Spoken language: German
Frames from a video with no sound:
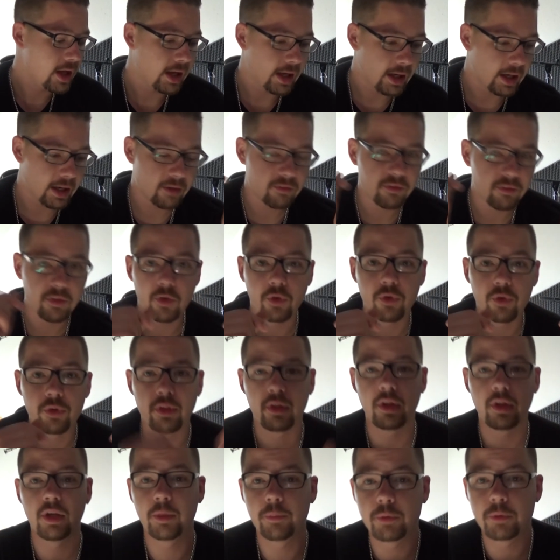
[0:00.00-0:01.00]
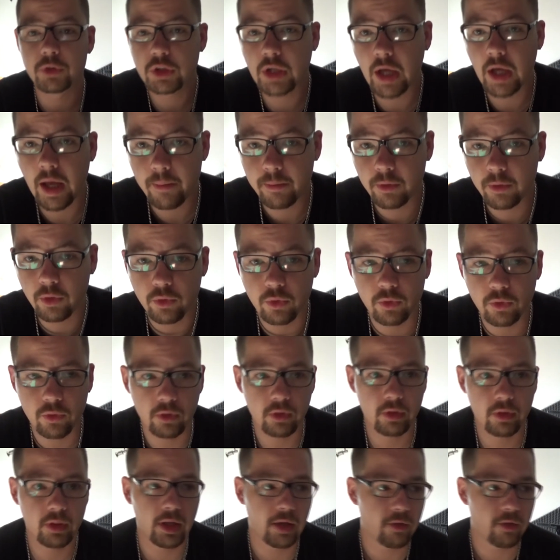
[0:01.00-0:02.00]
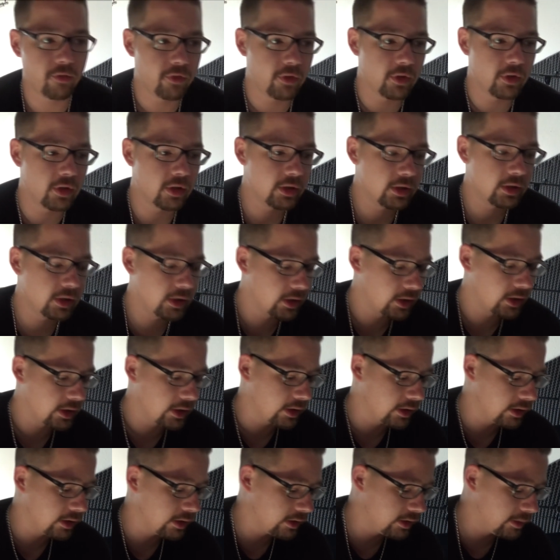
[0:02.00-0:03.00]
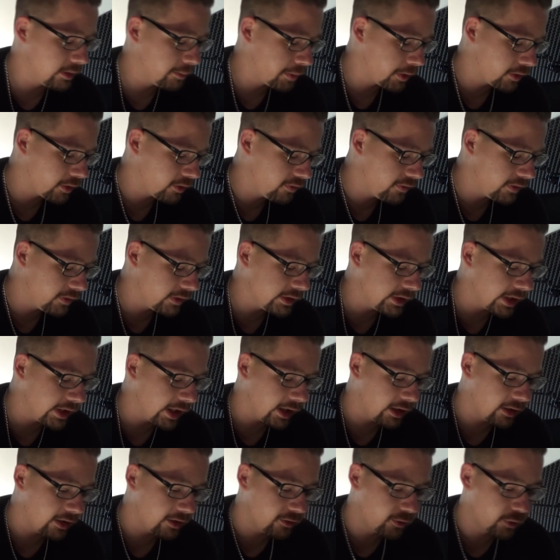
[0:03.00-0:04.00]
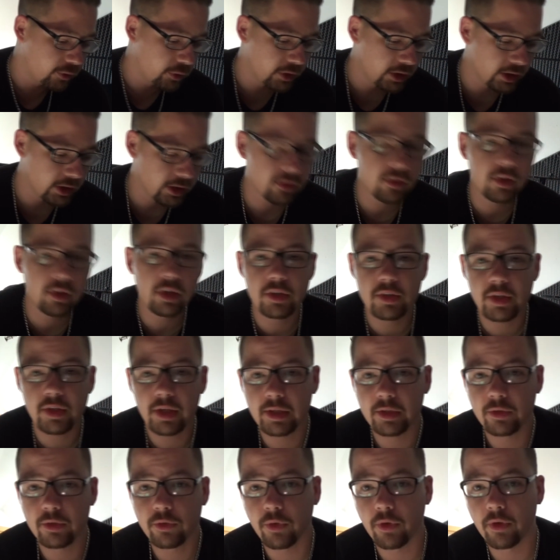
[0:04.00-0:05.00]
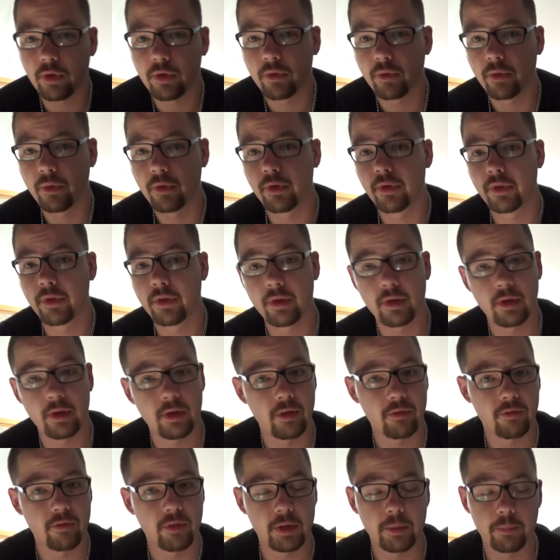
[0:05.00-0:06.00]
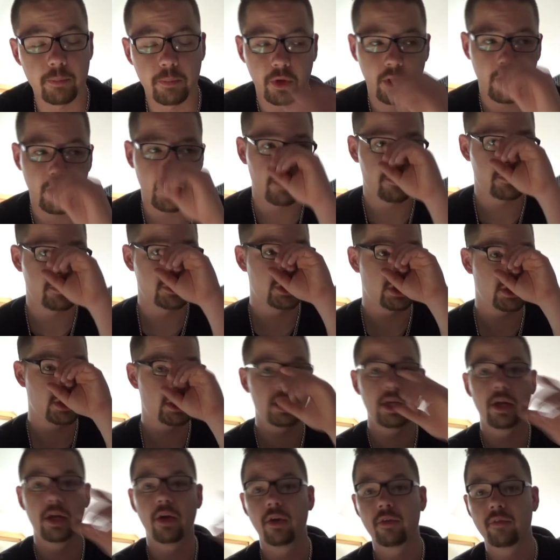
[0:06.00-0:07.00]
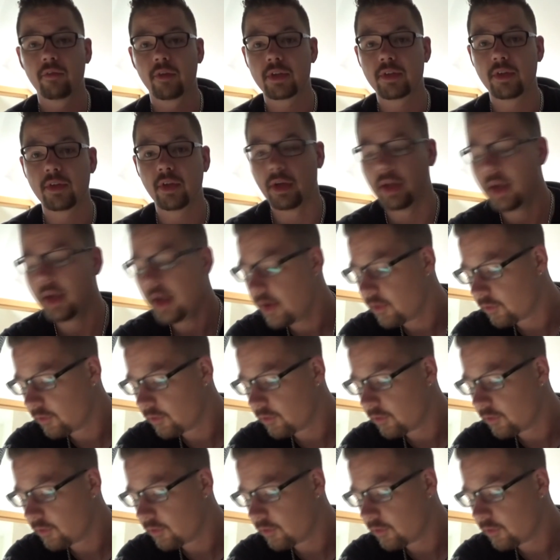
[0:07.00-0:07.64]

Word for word: Einfach unten in der Beschreibung gucken, da findet ihr äh, die Postfiliale, wo ihr das hinsenden könnt und äh, wenn ihr Bock habt, schickt ihr da irgendwas hin.